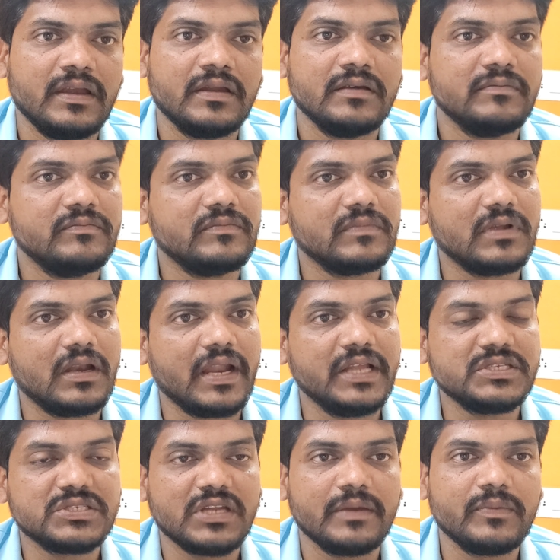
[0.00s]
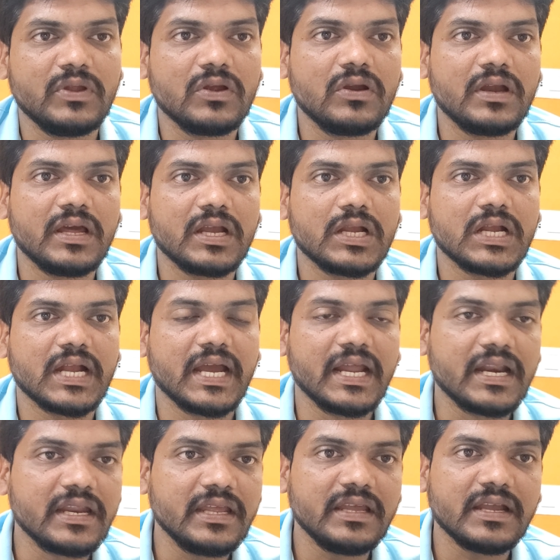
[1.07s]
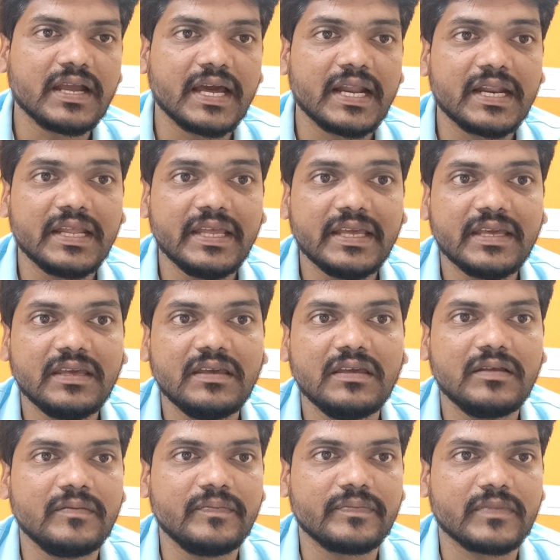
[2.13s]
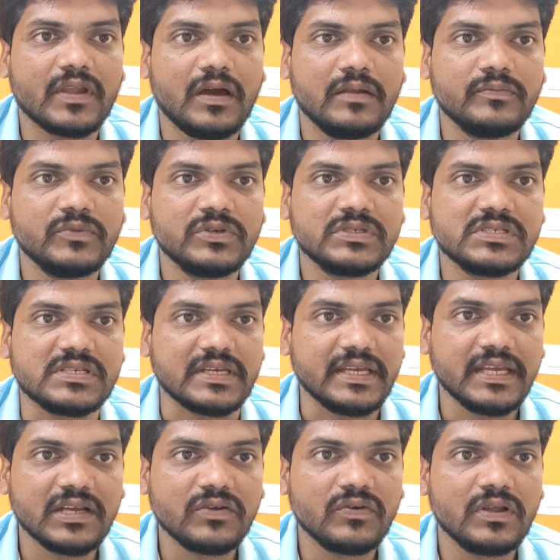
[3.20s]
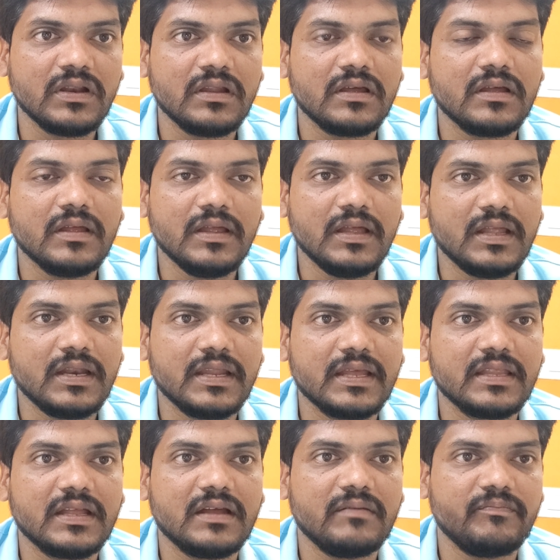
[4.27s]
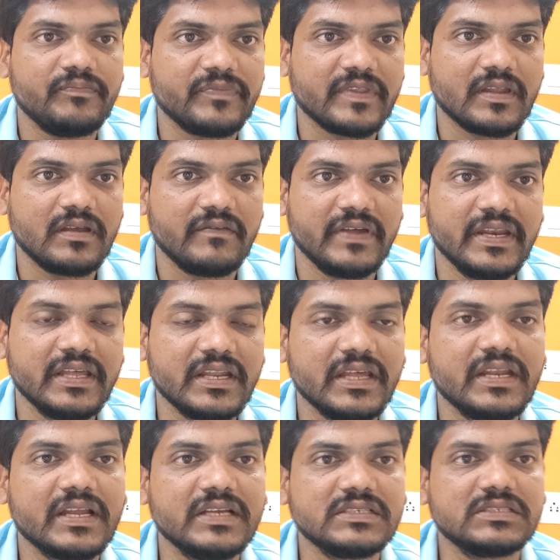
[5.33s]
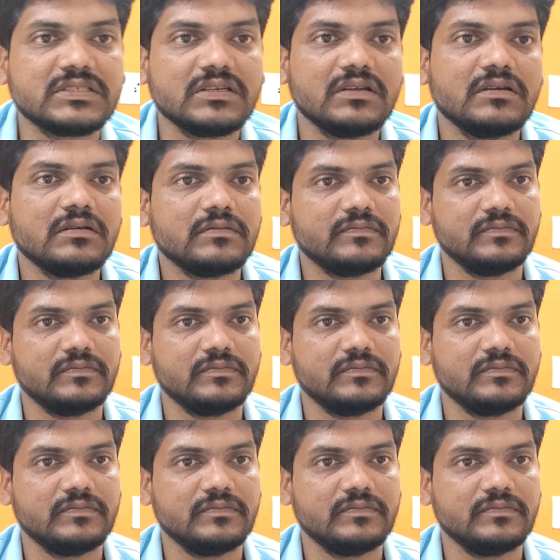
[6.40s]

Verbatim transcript: అండ్ లంచ్ టైంలో కూడా కర్రీ కర్రీకి ఆల్మోస్ట్ ఈక్వల్ లేదా వెరీ రేర్ కేసెస్లో